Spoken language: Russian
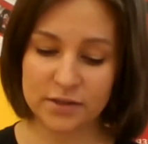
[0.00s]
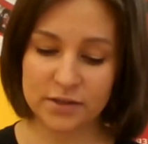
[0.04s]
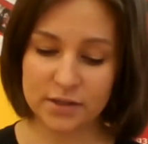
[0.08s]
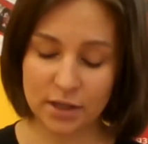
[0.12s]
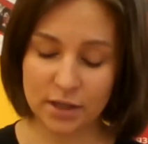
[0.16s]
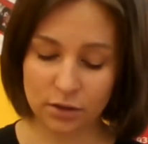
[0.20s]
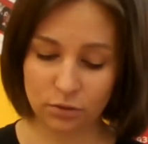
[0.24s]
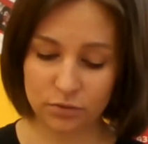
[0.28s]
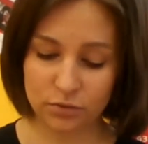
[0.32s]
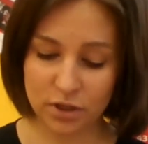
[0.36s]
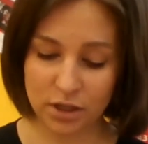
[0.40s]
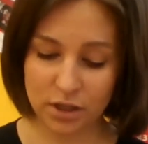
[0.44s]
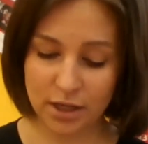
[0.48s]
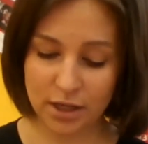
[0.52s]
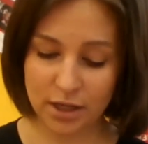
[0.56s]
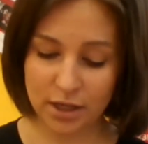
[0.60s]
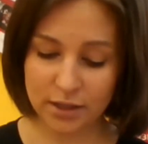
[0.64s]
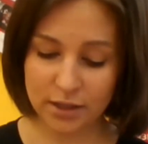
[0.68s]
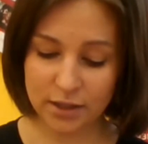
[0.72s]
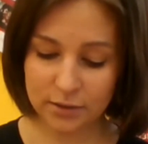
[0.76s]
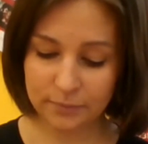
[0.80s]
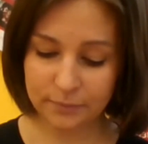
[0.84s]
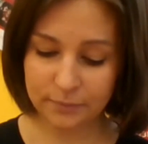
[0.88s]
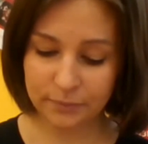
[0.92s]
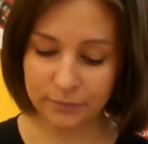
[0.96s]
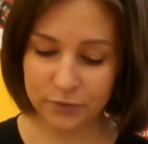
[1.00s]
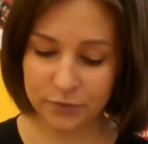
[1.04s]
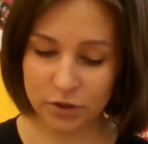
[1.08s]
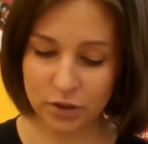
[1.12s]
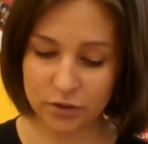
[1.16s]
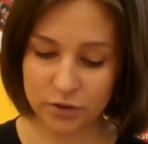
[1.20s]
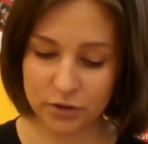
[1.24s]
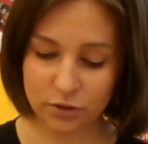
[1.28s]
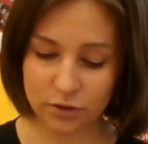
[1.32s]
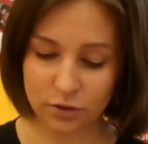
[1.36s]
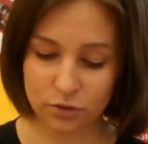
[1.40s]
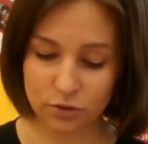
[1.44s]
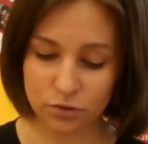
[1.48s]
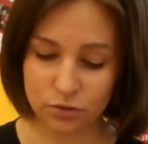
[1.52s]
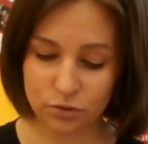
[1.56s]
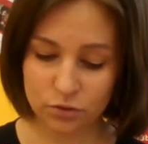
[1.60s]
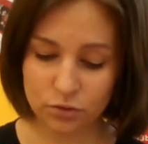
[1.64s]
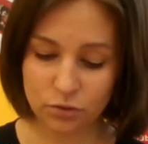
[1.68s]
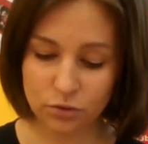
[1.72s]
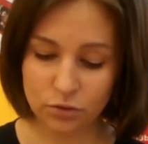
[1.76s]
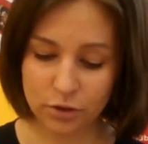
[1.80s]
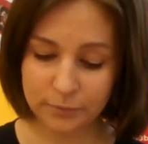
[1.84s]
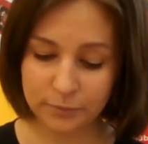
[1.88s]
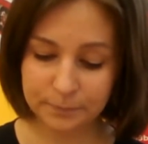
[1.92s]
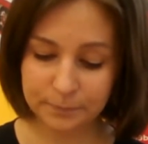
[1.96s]
одно занятие. Сейчас скажу
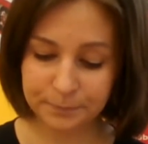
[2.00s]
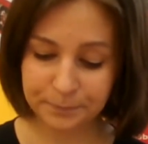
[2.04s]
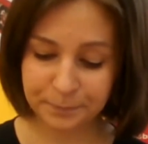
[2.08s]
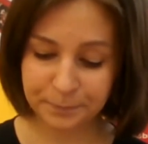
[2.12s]
сколько.